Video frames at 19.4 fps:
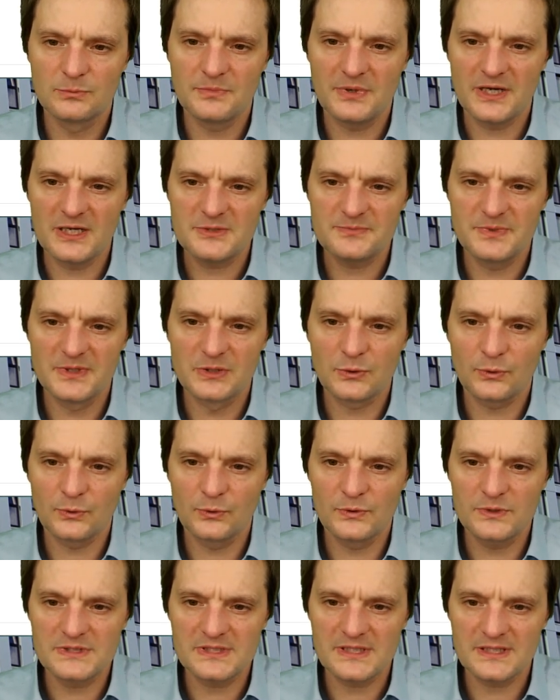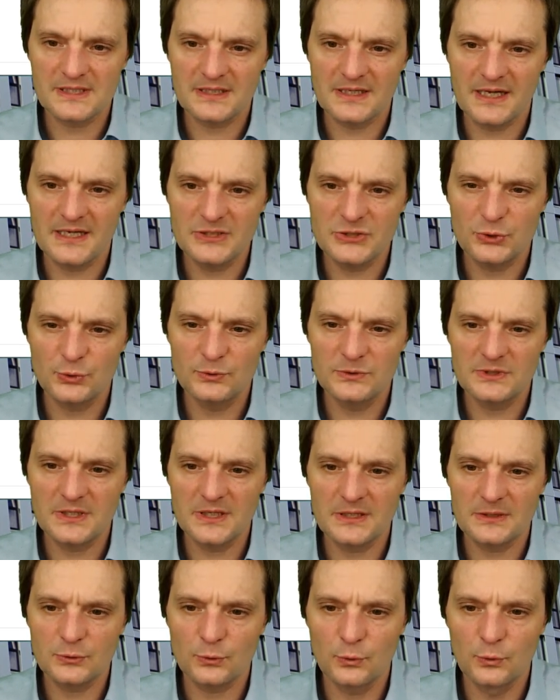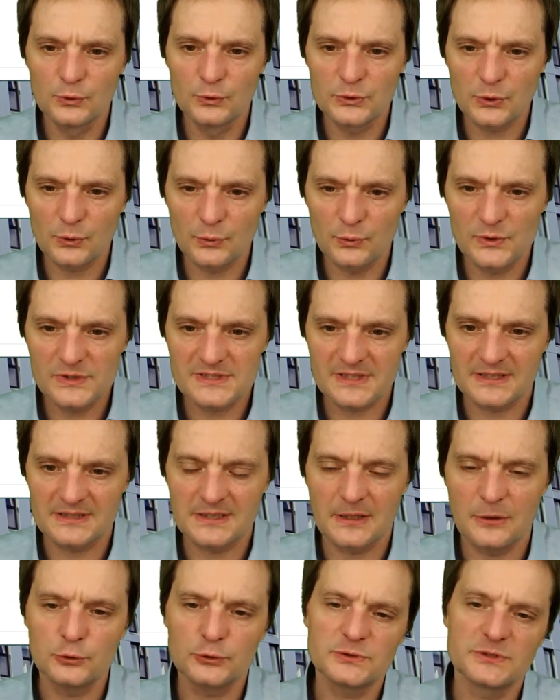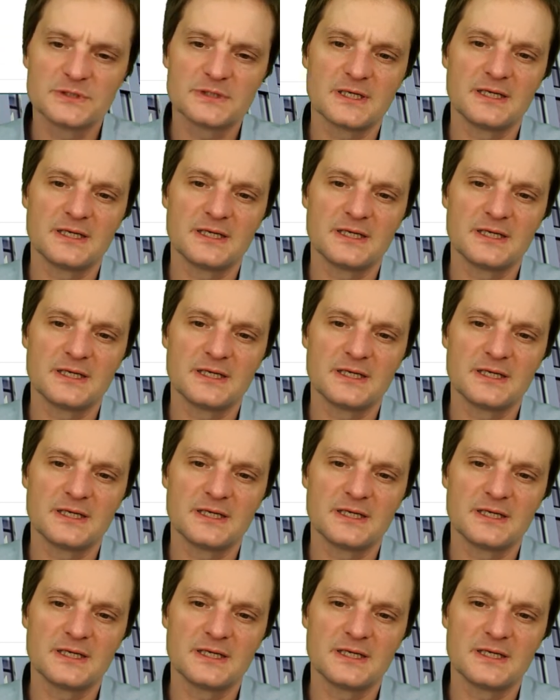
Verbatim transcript: Beispiel größer gleich 100 und größer 1000,